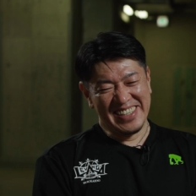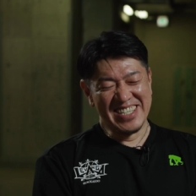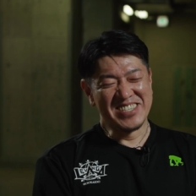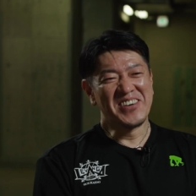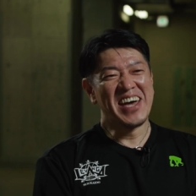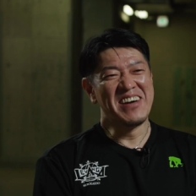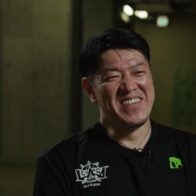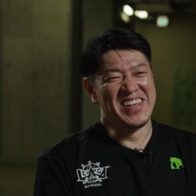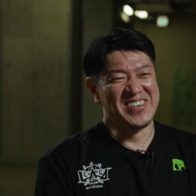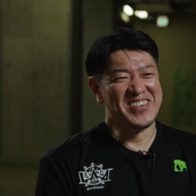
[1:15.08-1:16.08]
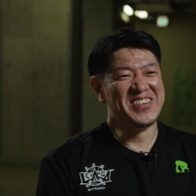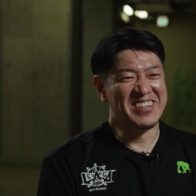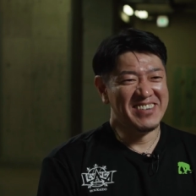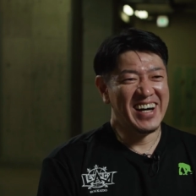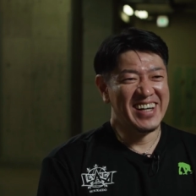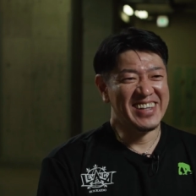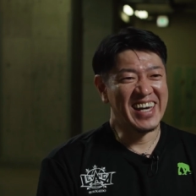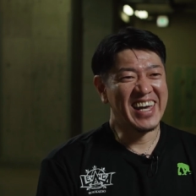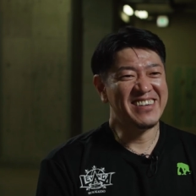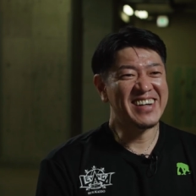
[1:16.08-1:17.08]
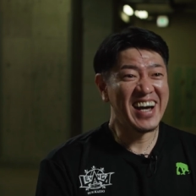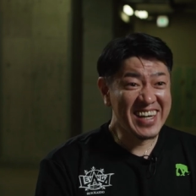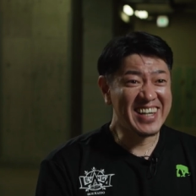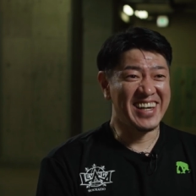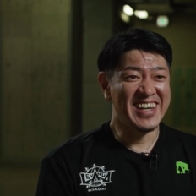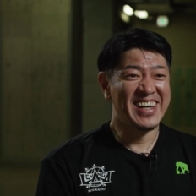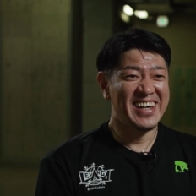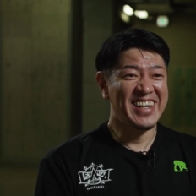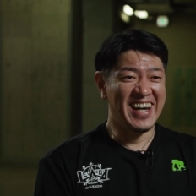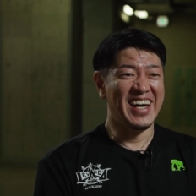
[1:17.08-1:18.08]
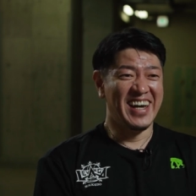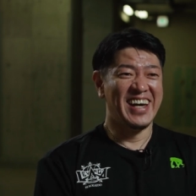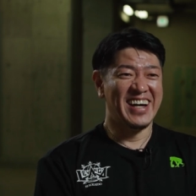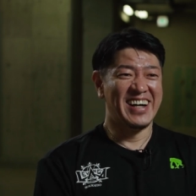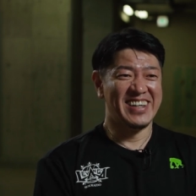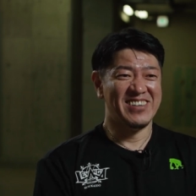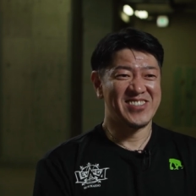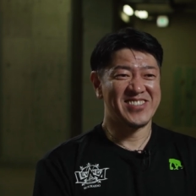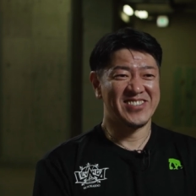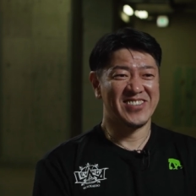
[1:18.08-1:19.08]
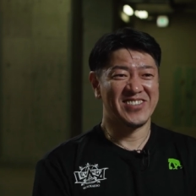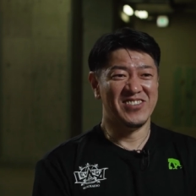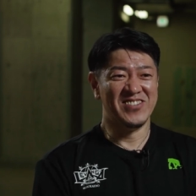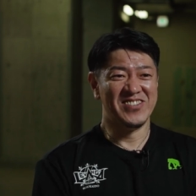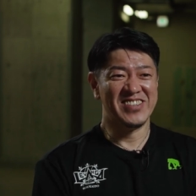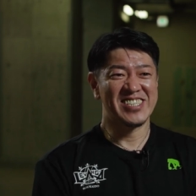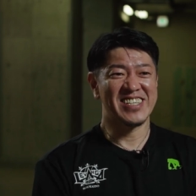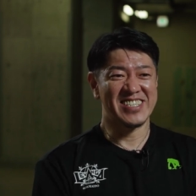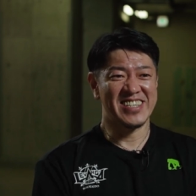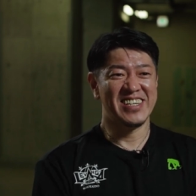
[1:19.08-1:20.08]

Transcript: 一生懸命というよりはできる限り、はい、体を作ろうと思いましたしいや